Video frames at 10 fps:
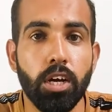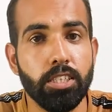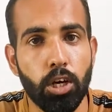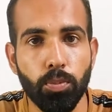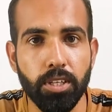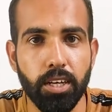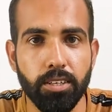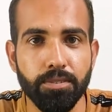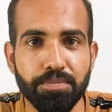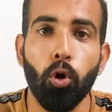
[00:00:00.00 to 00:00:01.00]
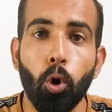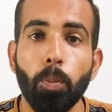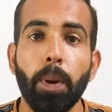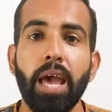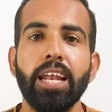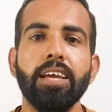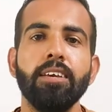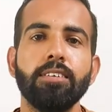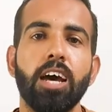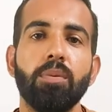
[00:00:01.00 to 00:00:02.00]
हज़ार रुपये था और पहले
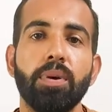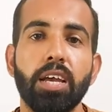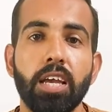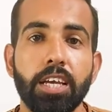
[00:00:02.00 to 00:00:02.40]
ही साल में